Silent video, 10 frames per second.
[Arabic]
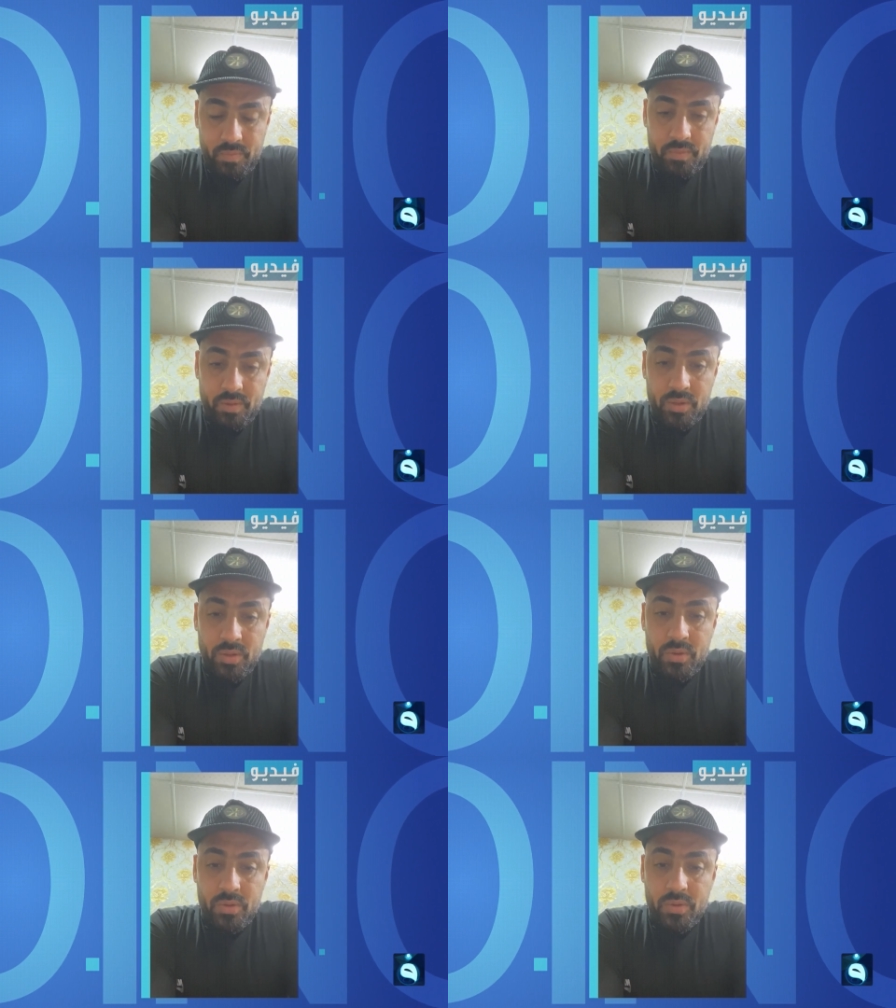
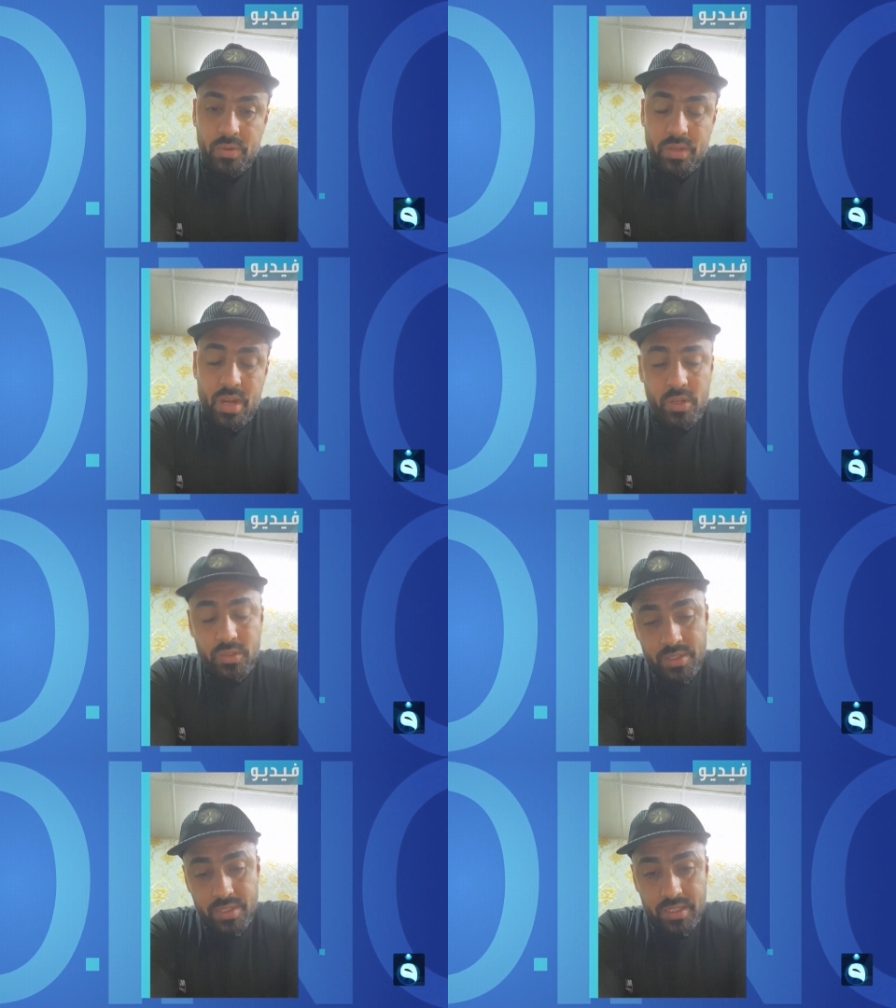انه ياخذ
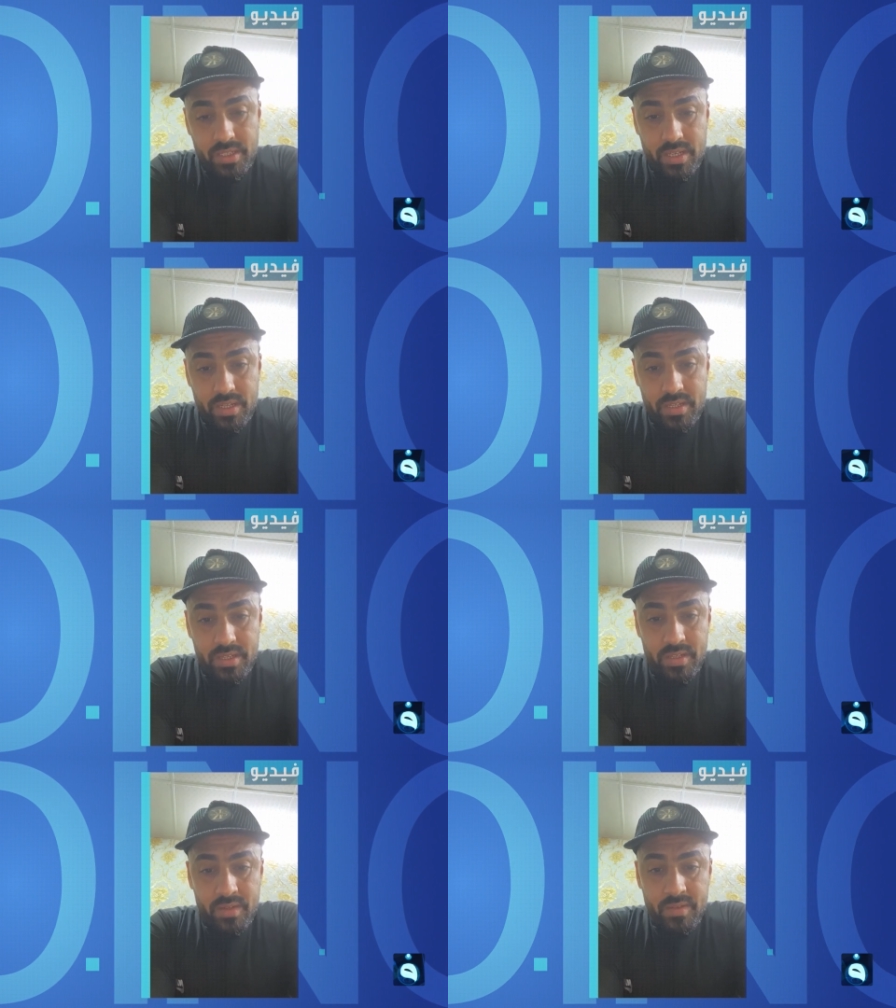جنسيه
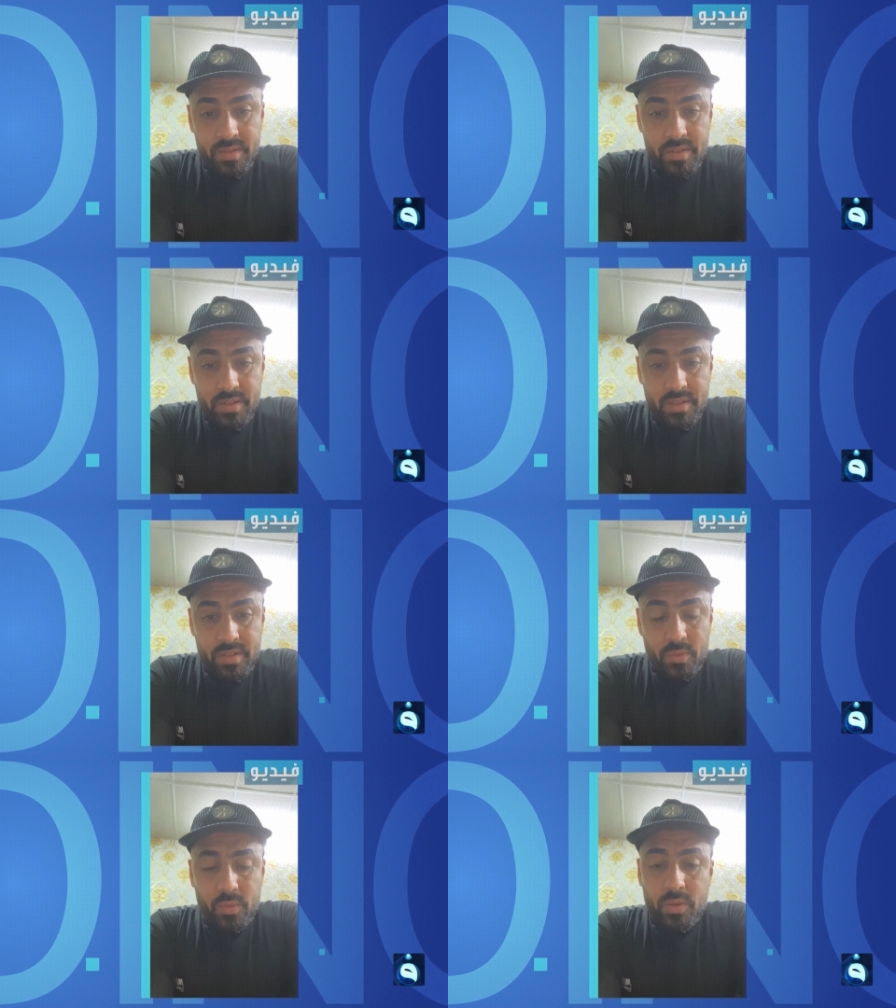
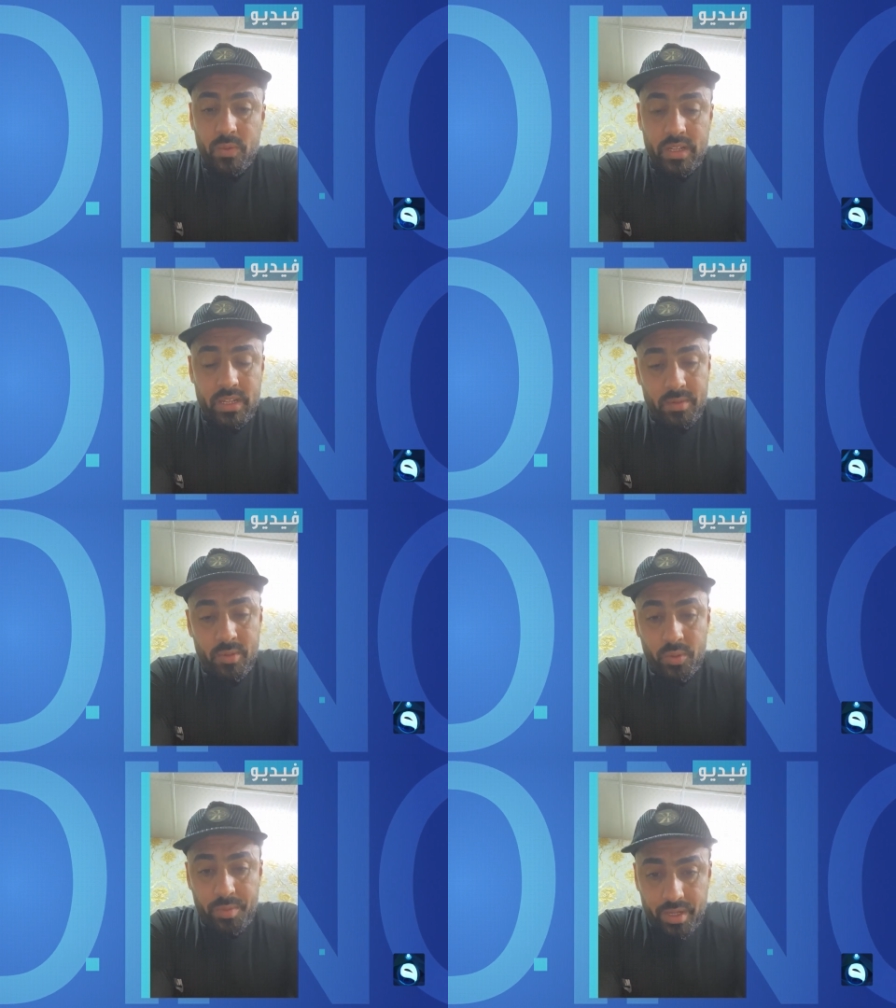واللي
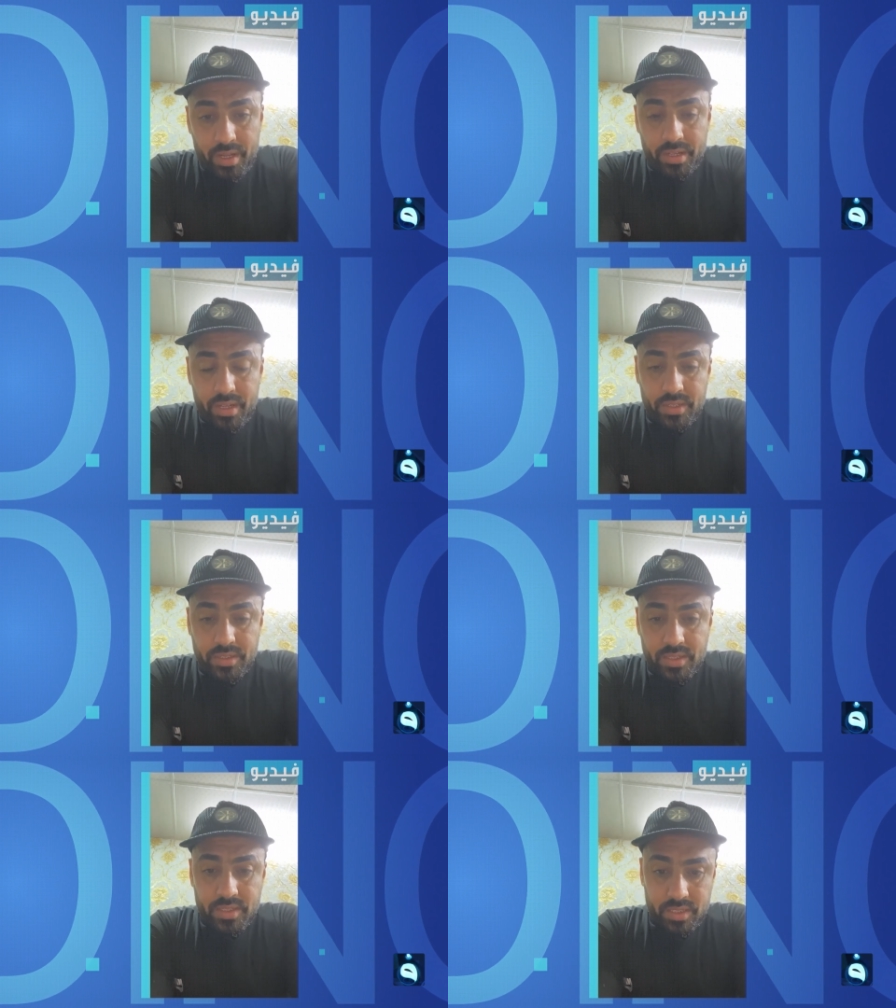مولود بالعراق ياخذ
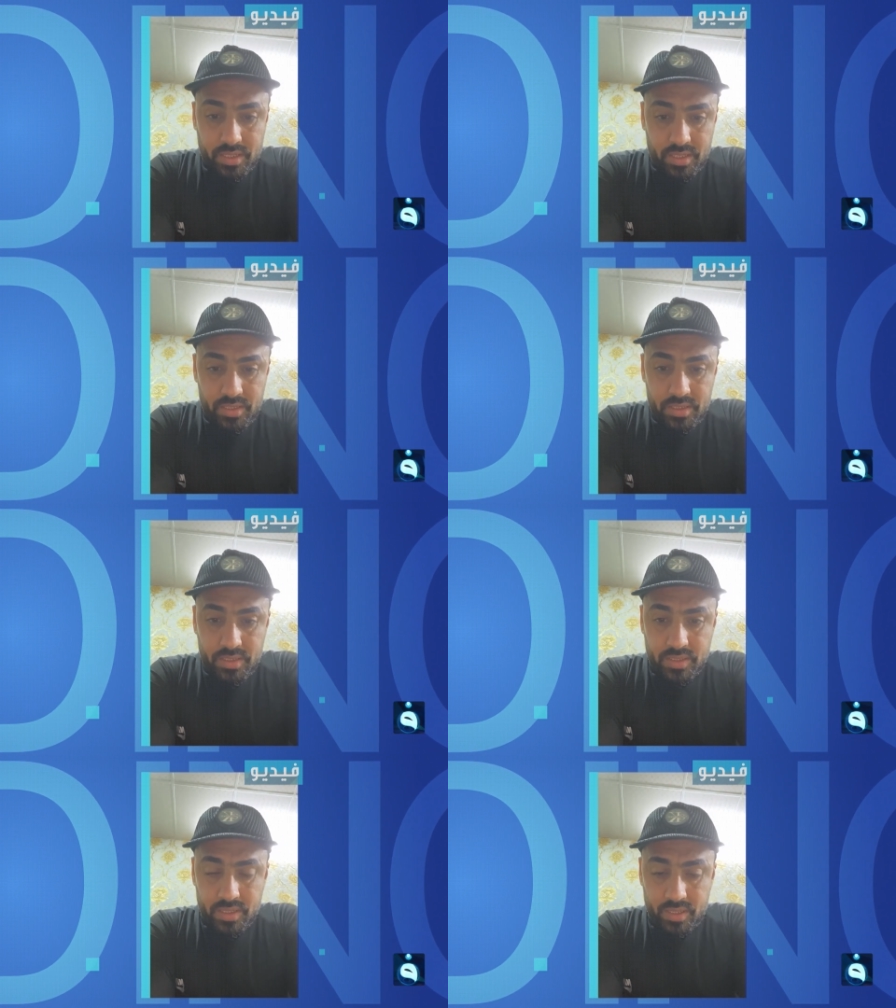جنسيه
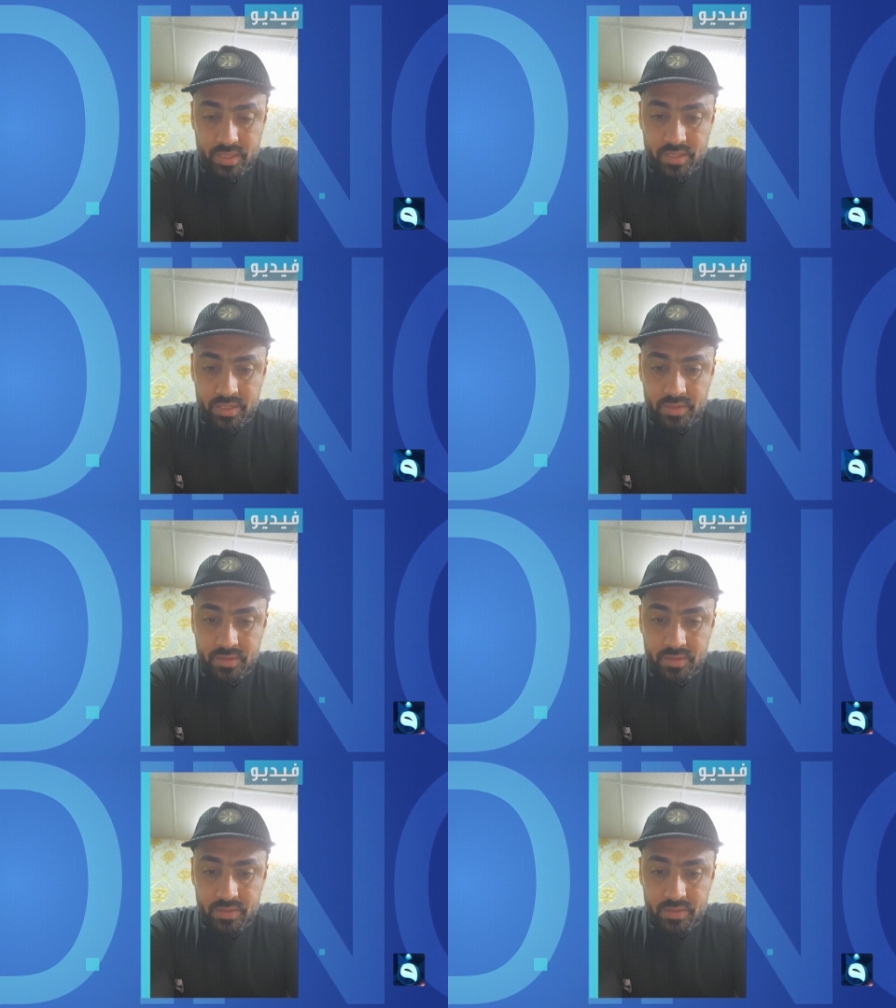زين عيني